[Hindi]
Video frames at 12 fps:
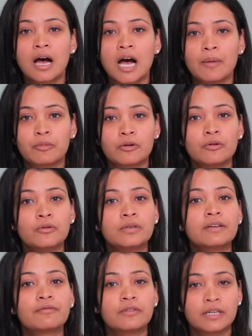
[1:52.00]
आपको
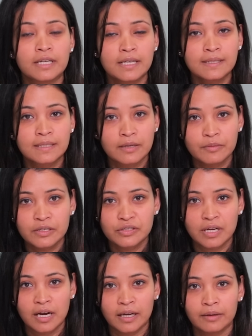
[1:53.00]
उनके वर्डिंग समझ
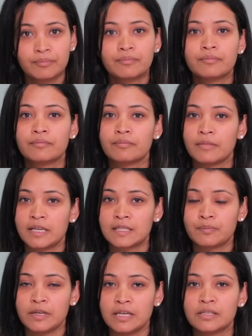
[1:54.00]
ना आए मिक्स
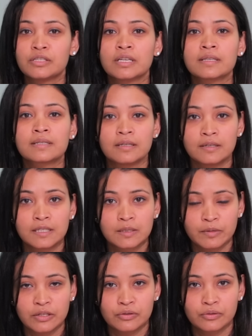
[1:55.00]
स्पीच या स्लर्ड
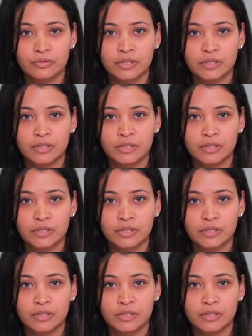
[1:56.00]
स्पीच हो